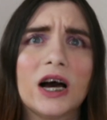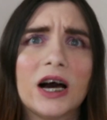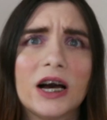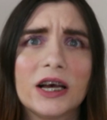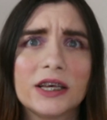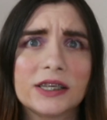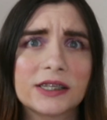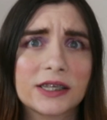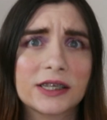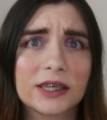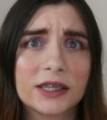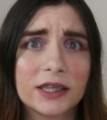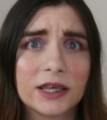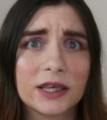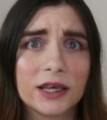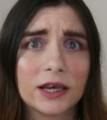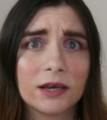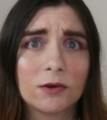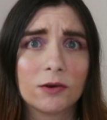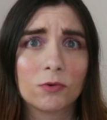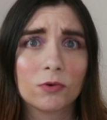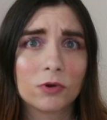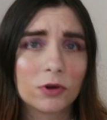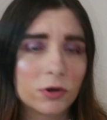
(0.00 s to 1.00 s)
ai 7
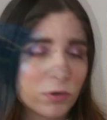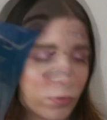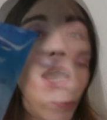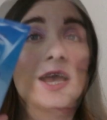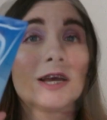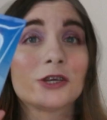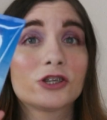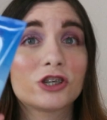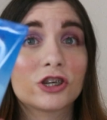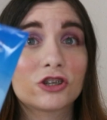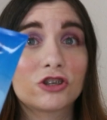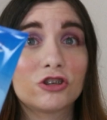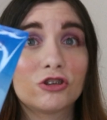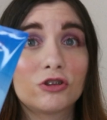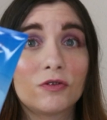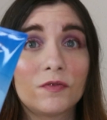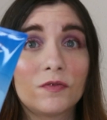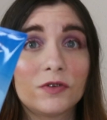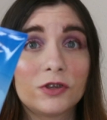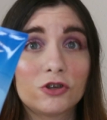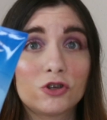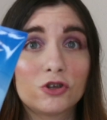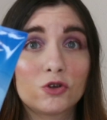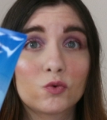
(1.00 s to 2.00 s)
euro e c'è
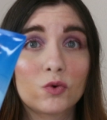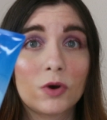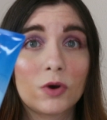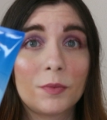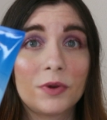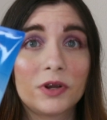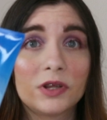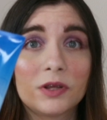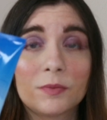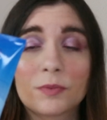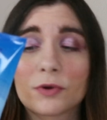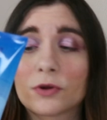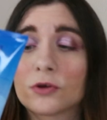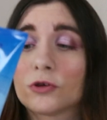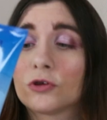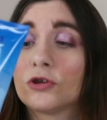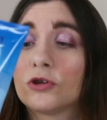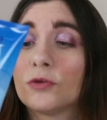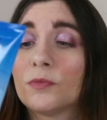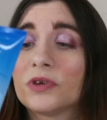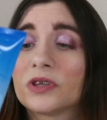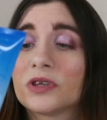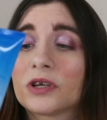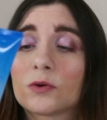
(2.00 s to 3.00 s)
125 ml di prodotto
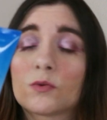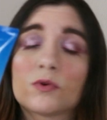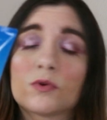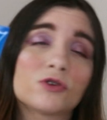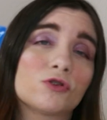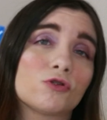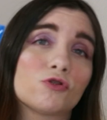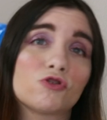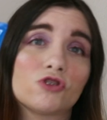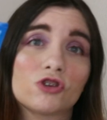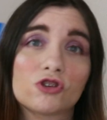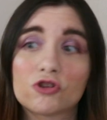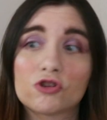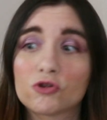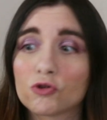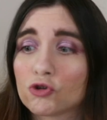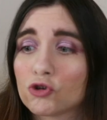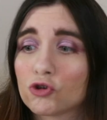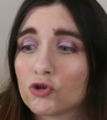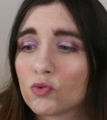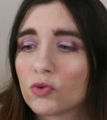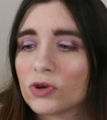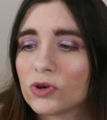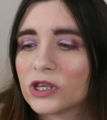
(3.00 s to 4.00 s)
mentre questo c'è
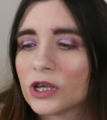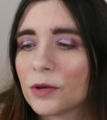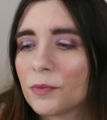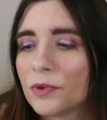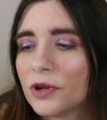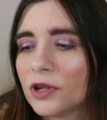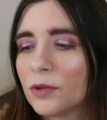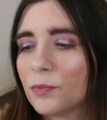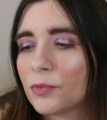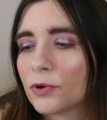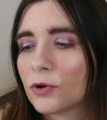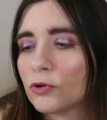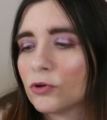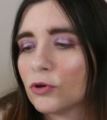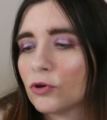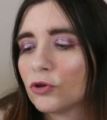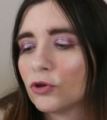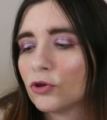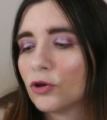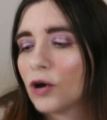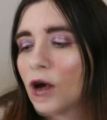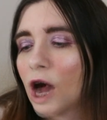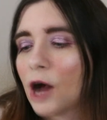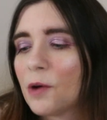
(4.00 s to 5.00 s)
150 ml di
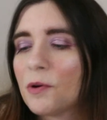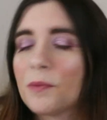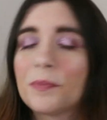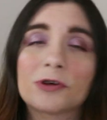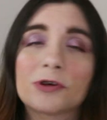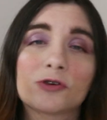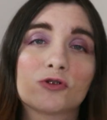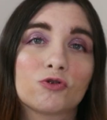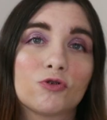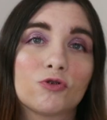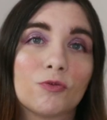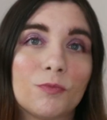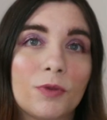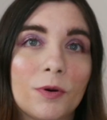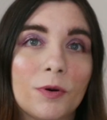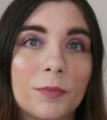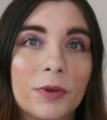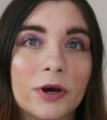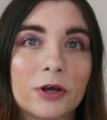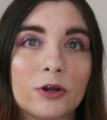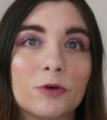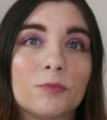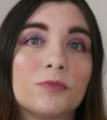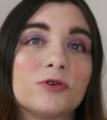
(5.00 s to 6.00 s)
prodotto a me è piaciuto un po'
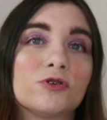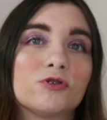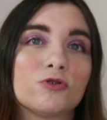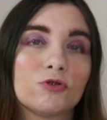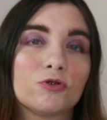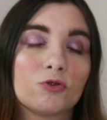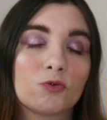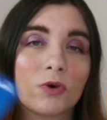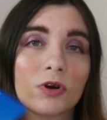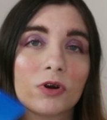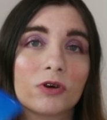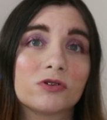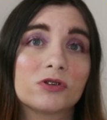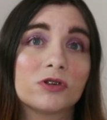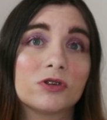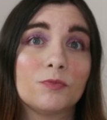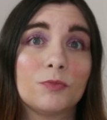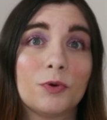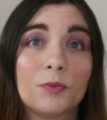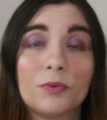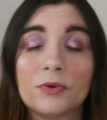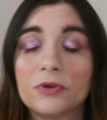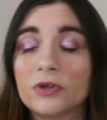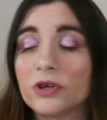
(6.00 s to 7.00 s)
ne ho bisogno di qualcosa un
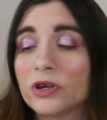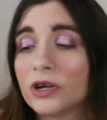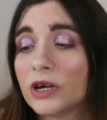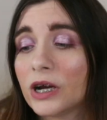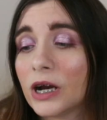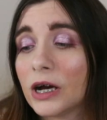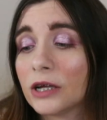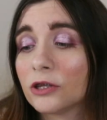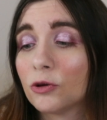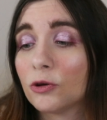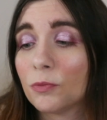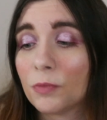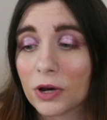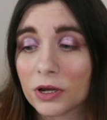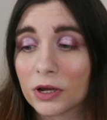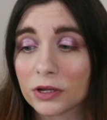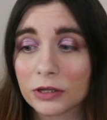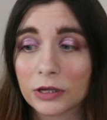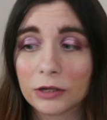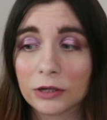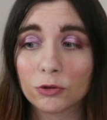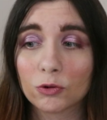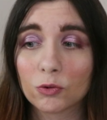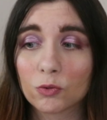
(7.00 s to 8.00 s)
po' più delicato ma
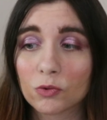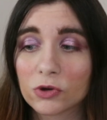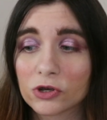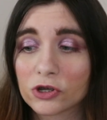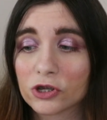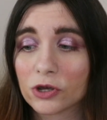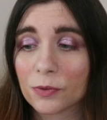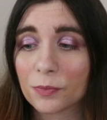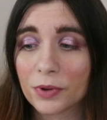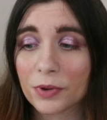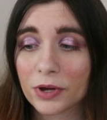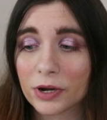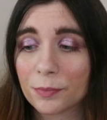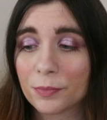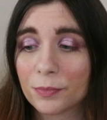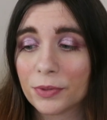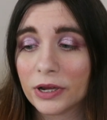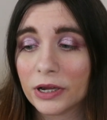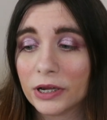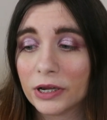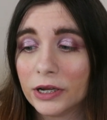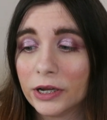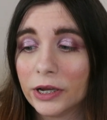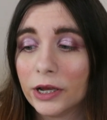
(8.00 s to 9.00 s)
tanto questo è per
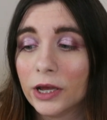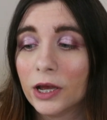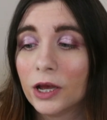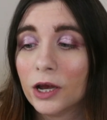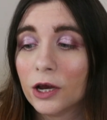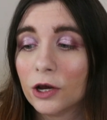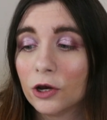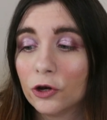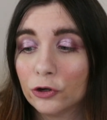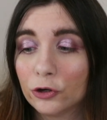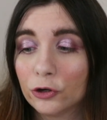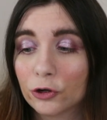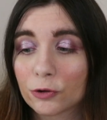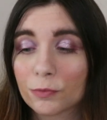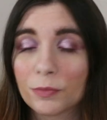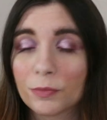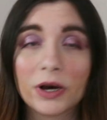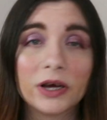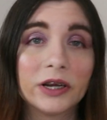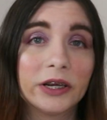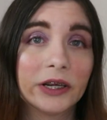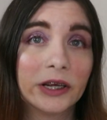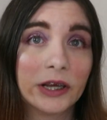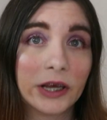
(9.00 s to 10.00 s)
pelli eh,
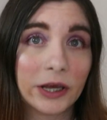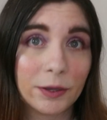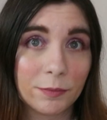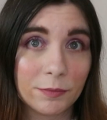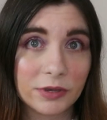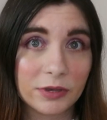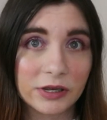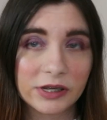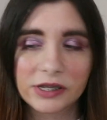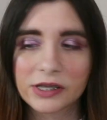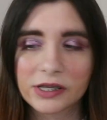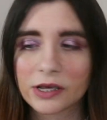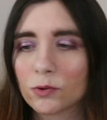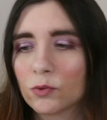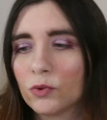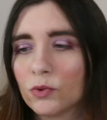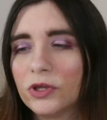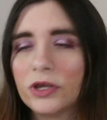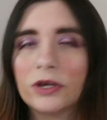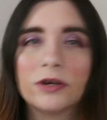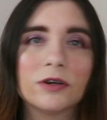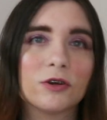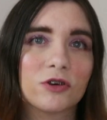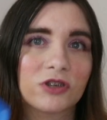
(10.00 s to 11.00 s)
normali e miste
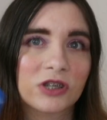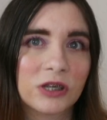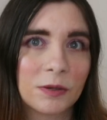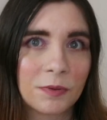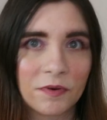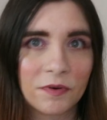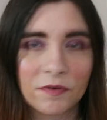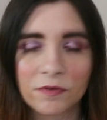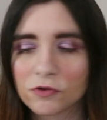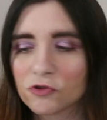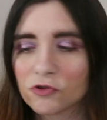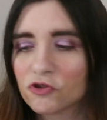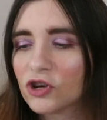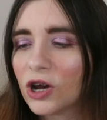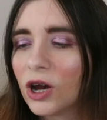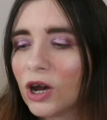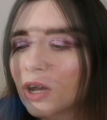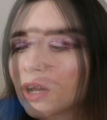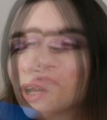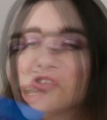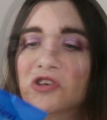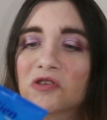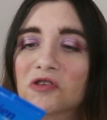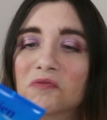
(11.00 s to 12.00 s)
quindi lo sapevo
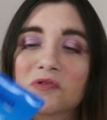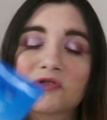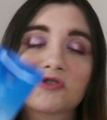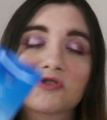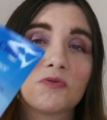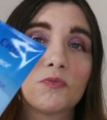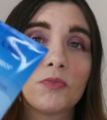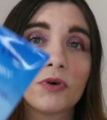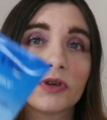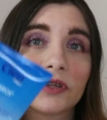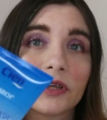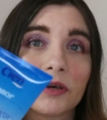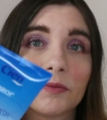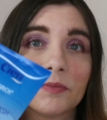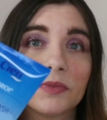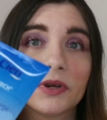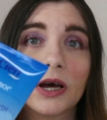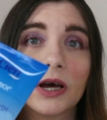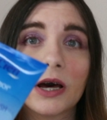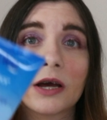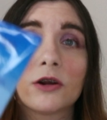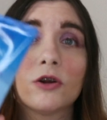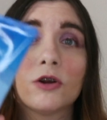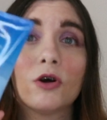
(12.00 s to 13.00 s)
già ci hanno messo un po' a
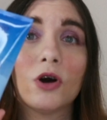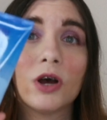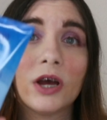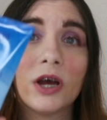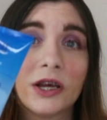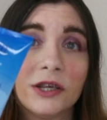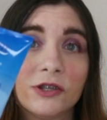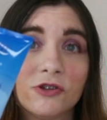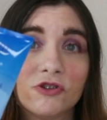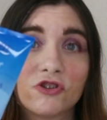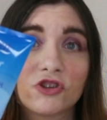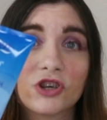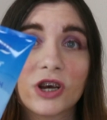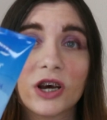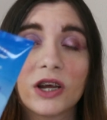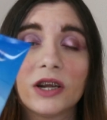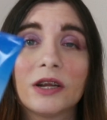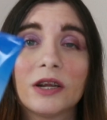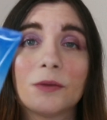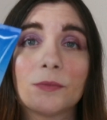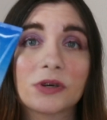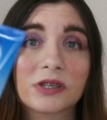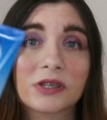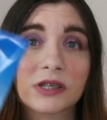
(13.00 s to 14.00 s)
terminarlo è in gel
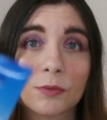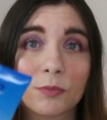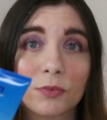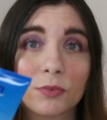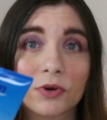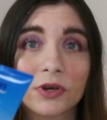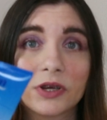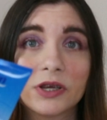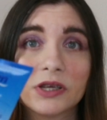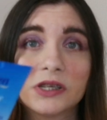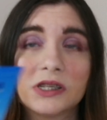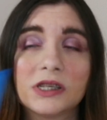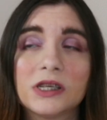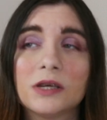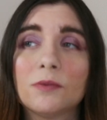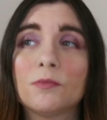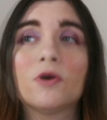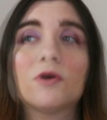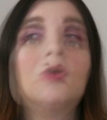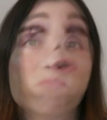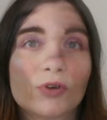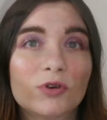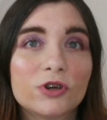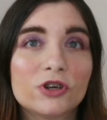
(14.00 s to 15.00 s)
ne basta
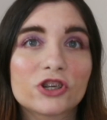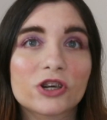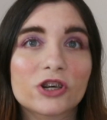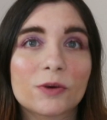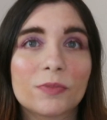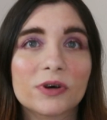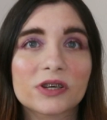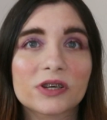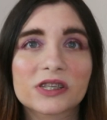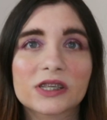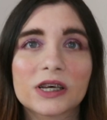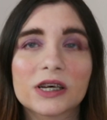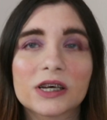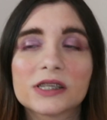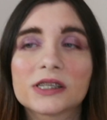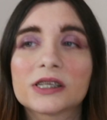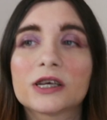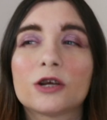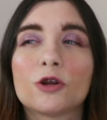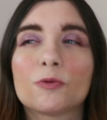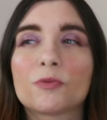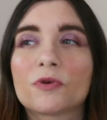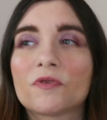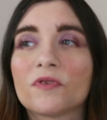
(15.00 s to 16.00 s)
pochissimo pulisce abbastanza
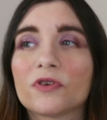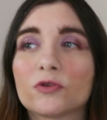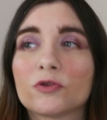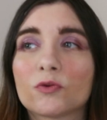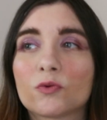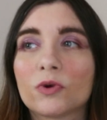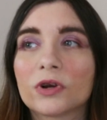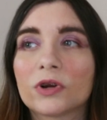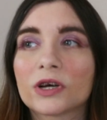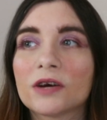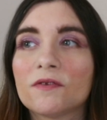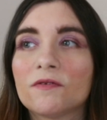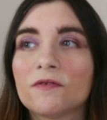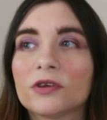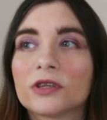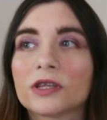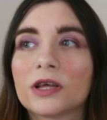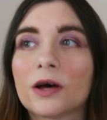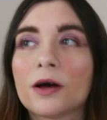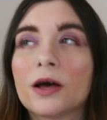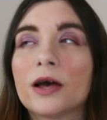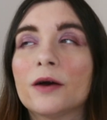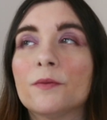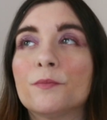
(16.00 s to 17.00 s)
e l'ho provato qualche
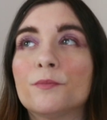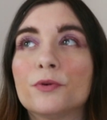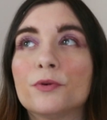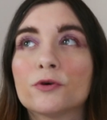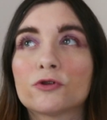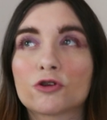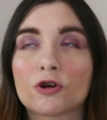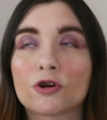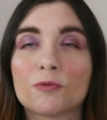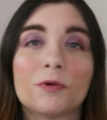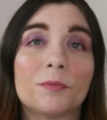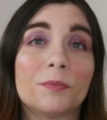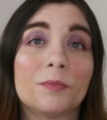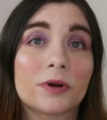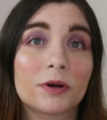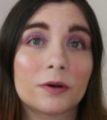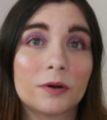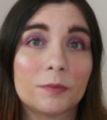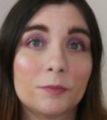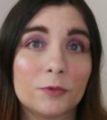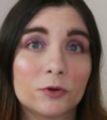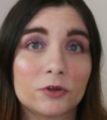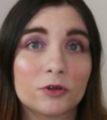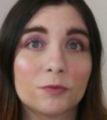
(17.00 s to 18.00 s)
volta è un po' troppo per
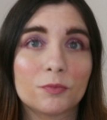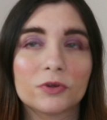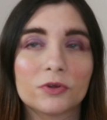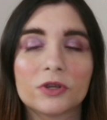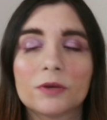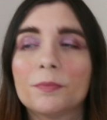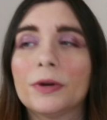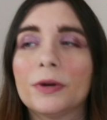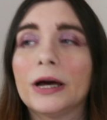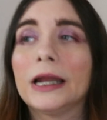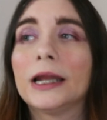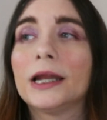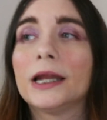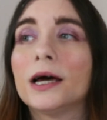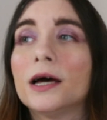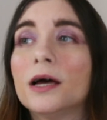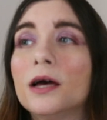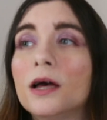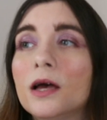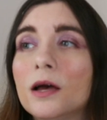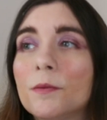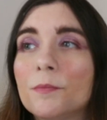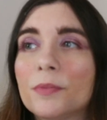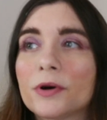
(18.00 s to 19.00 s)
il mio tipo di pelle
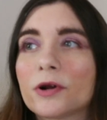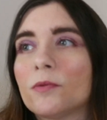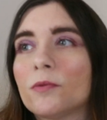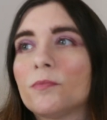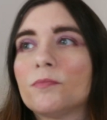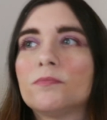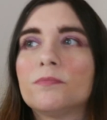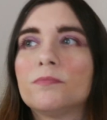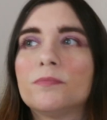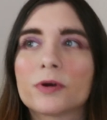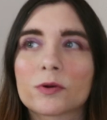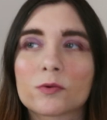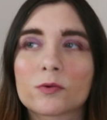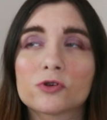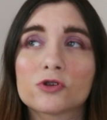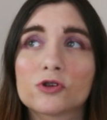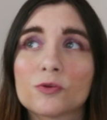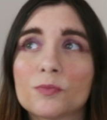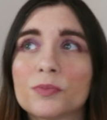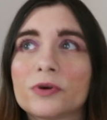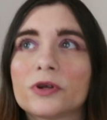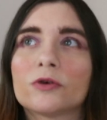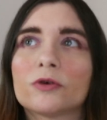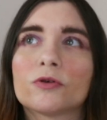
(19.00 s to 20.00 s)
però per
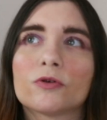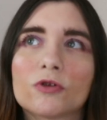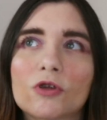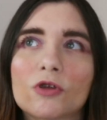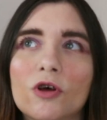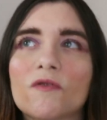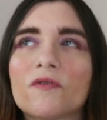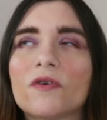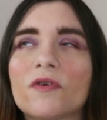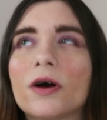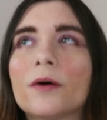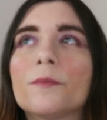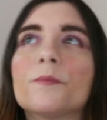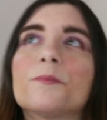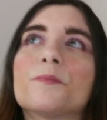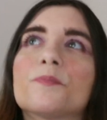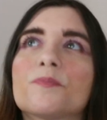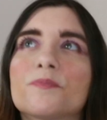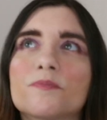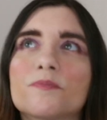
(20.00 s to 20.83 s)
questo periodo dove